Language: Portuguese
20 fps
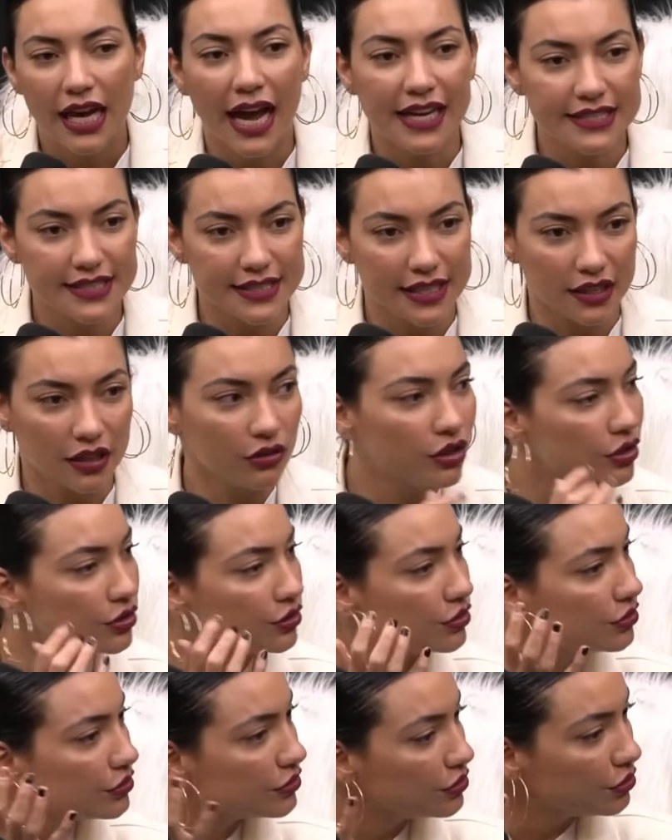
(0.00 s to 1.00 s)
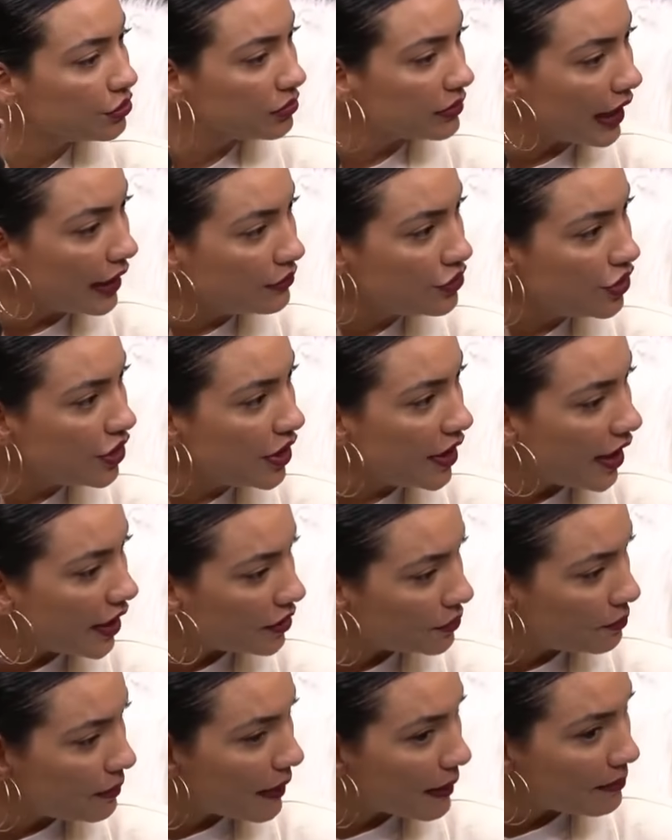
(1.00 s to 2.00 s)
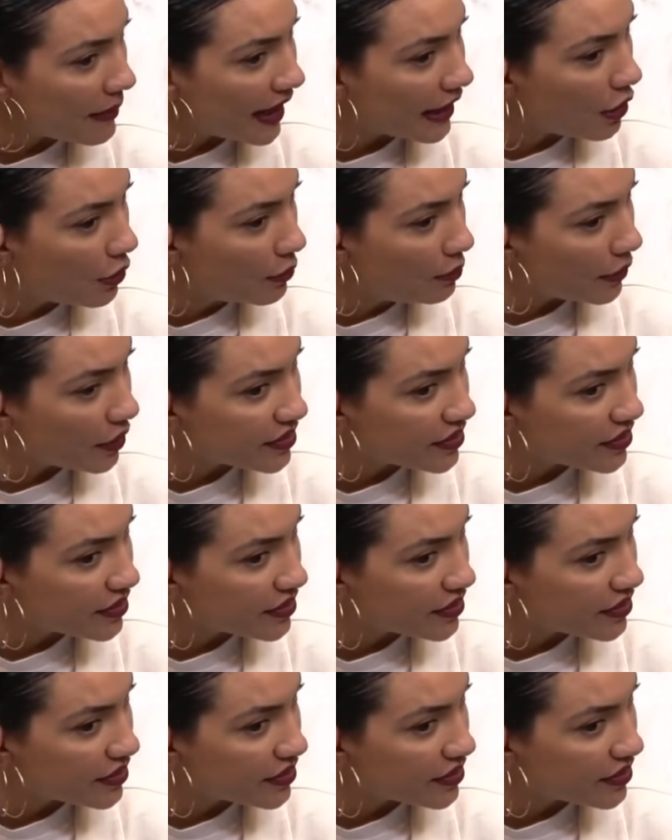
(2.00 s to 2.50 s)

essa não, que eu não, não tenho dinheiro. é, não, não